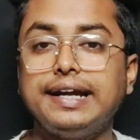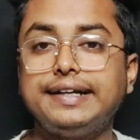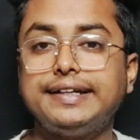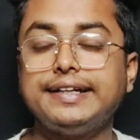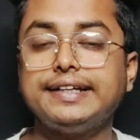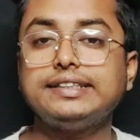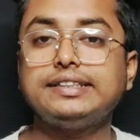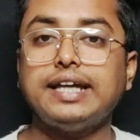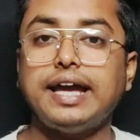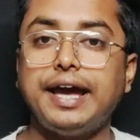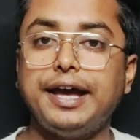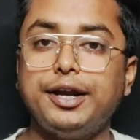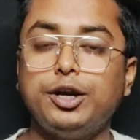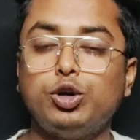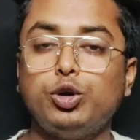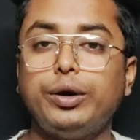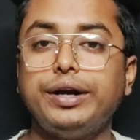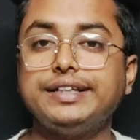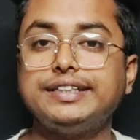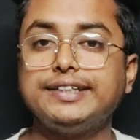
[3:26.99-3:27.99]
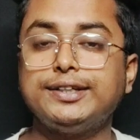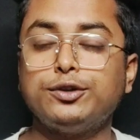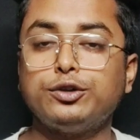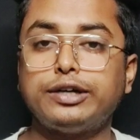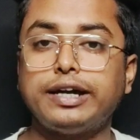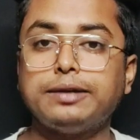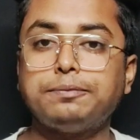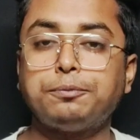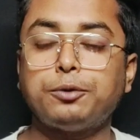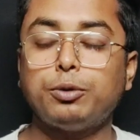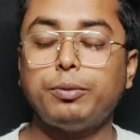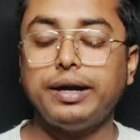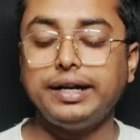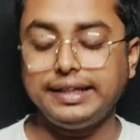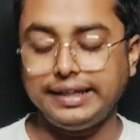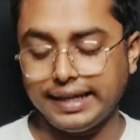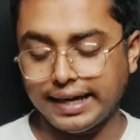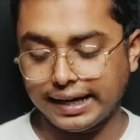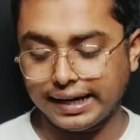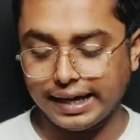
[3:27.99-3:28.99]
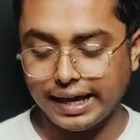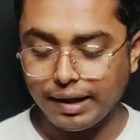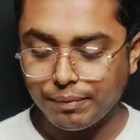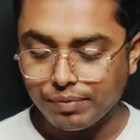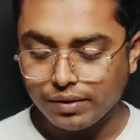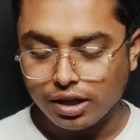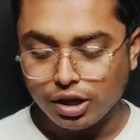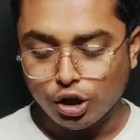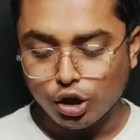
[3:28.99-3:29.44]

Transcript: लेटेस्ट एंड्रॉयड सिक्योरिटी प्रोवाइड किया गया है